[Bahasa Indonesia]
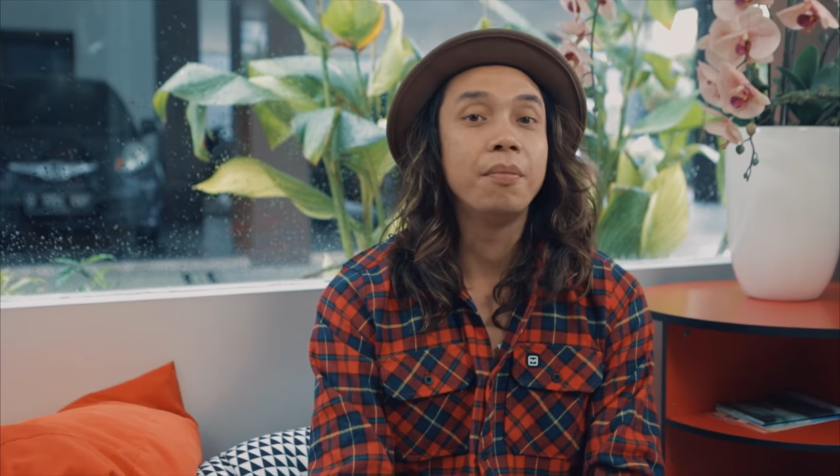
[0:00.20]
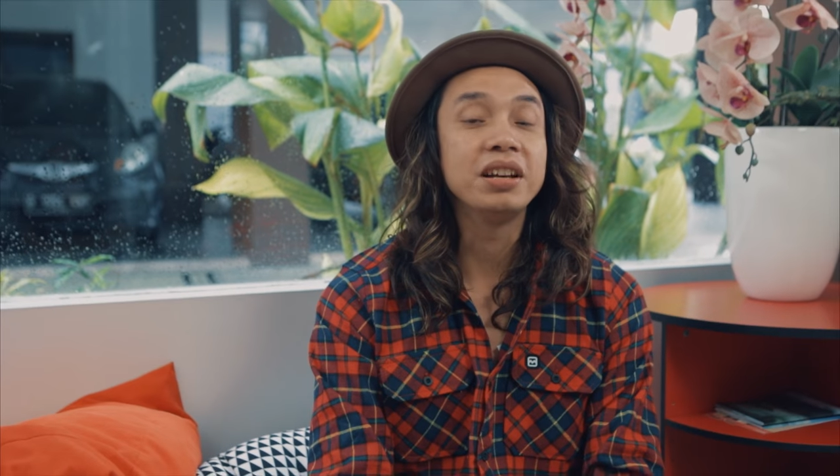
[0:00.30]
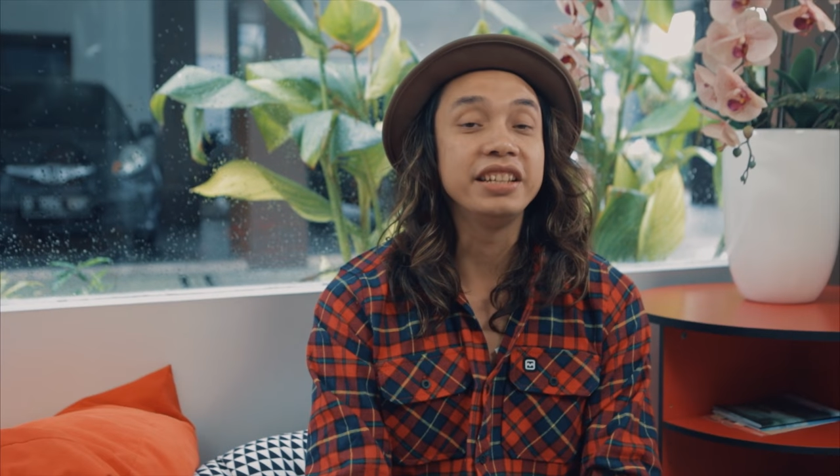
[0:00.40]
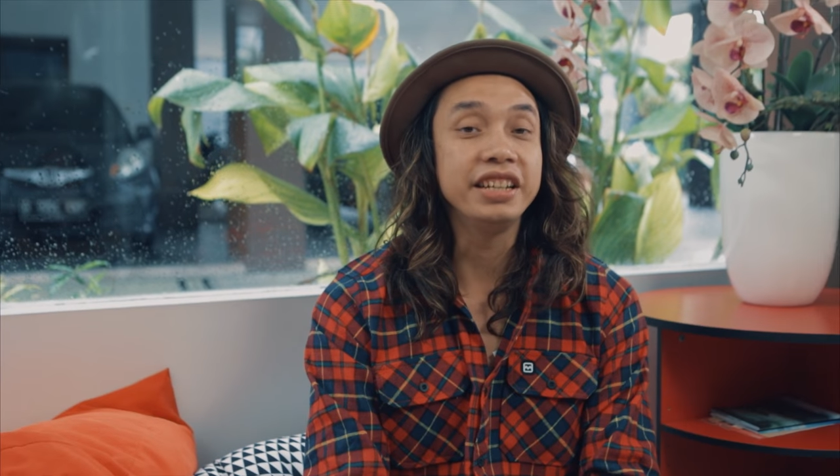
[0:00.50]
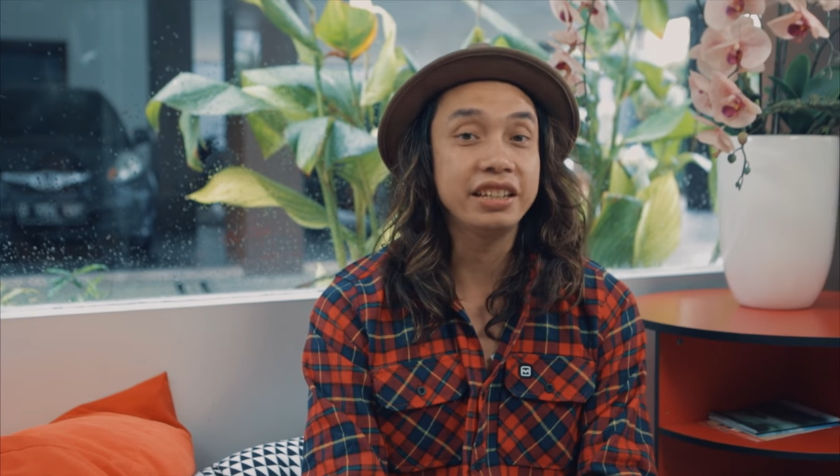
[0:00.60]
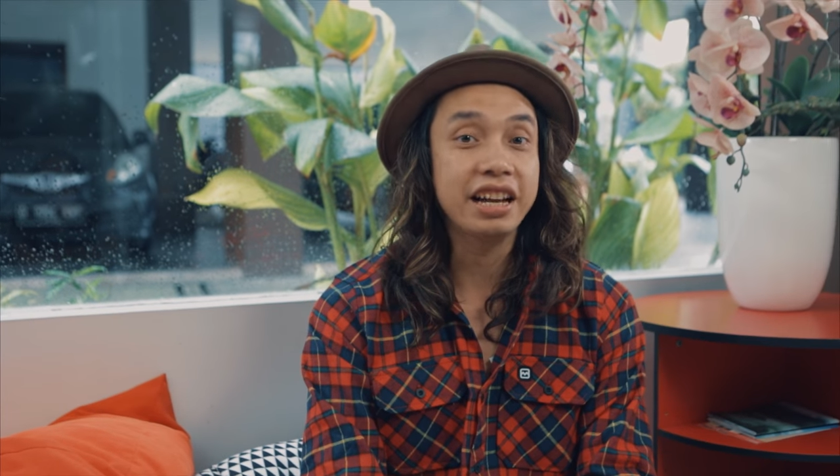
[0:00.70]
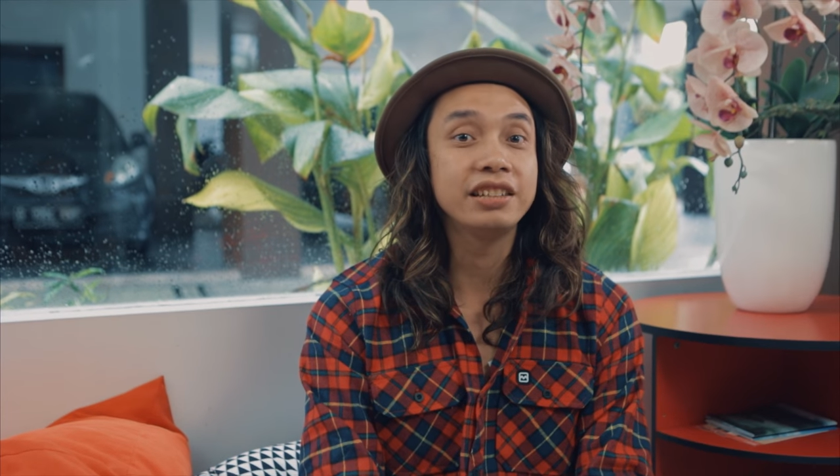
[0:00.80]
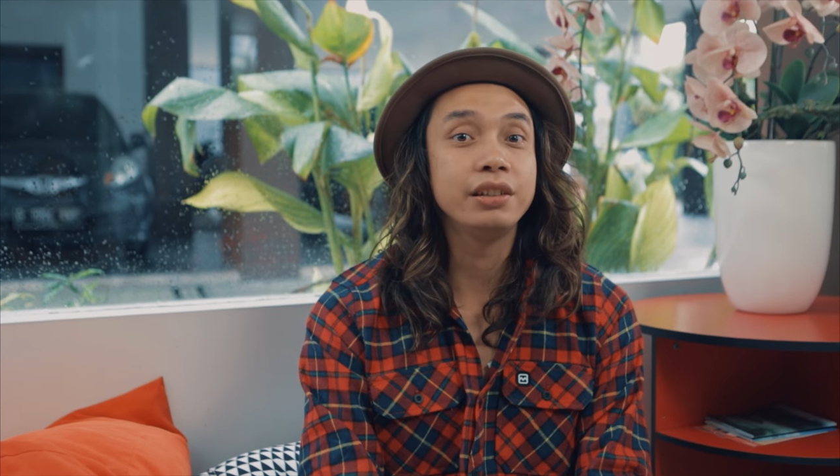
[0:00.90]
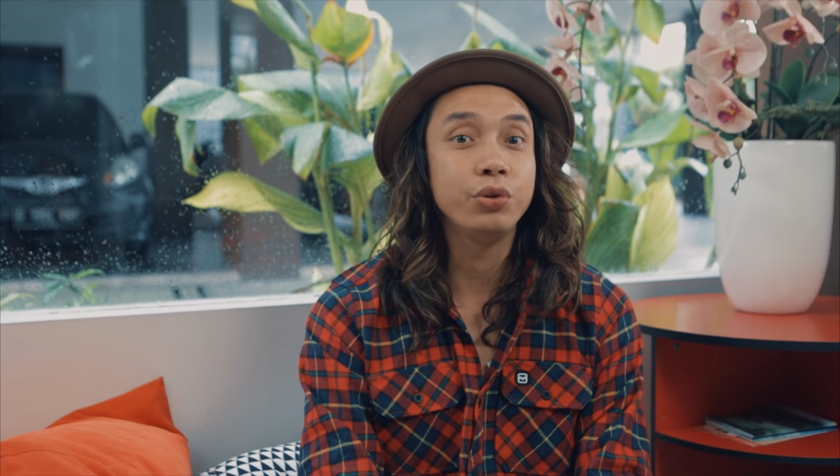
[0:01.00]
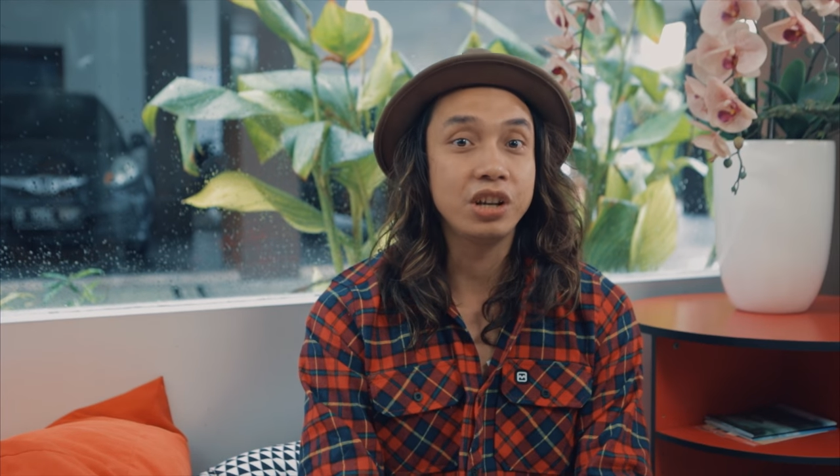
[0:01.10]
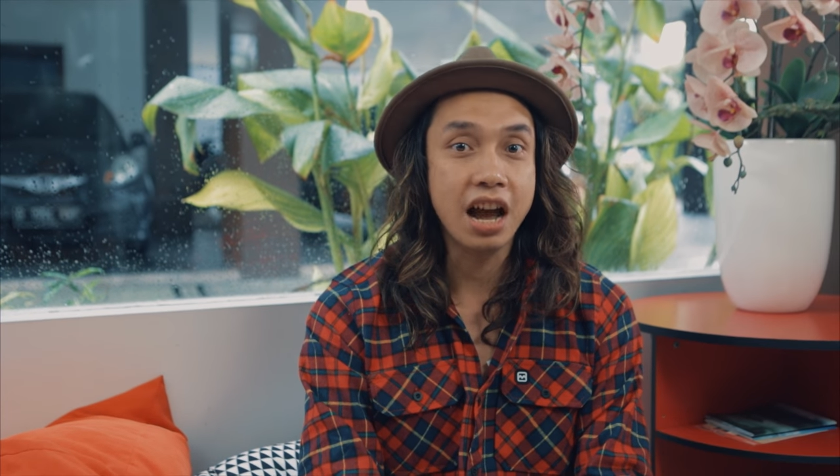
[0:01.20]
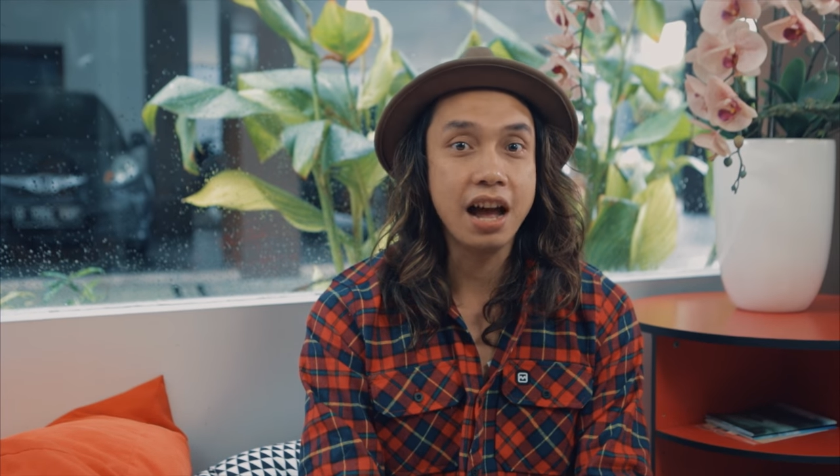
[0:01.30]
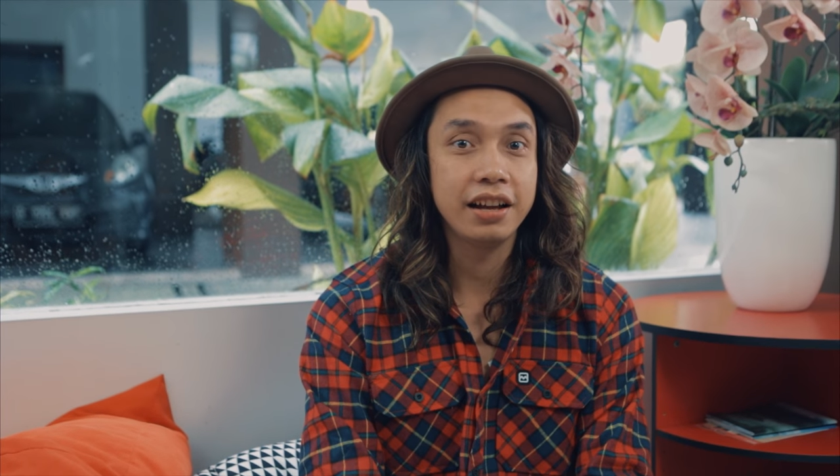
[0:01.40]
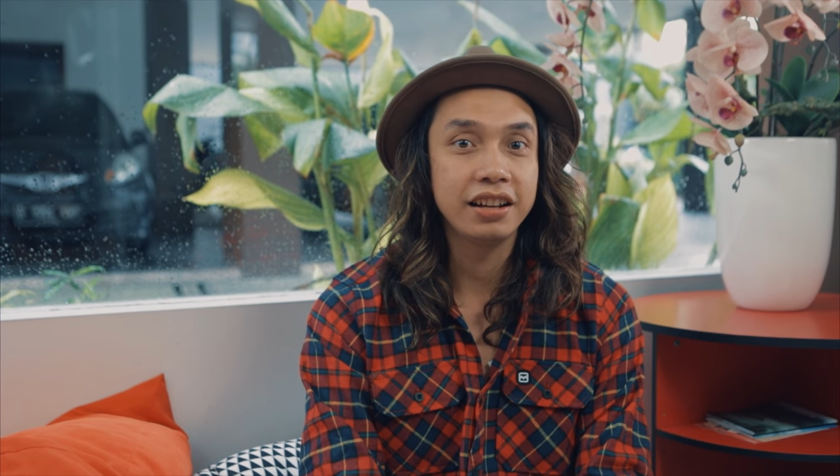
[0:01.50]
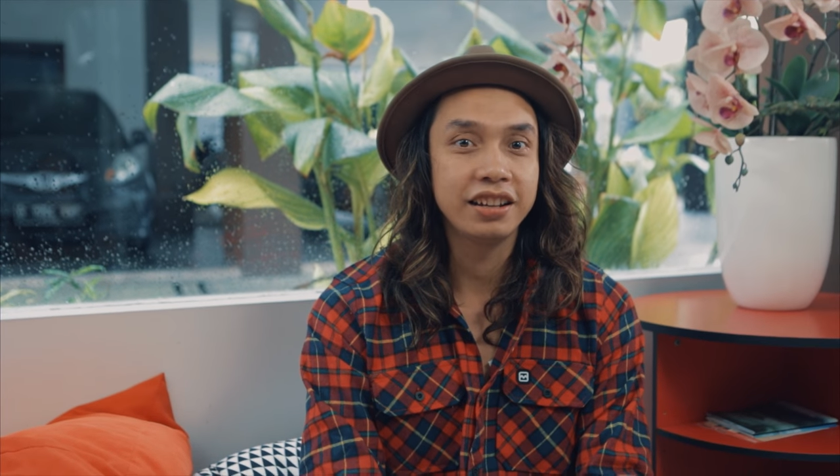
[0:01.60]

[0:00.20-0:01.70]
Masih inget kan si Dwika,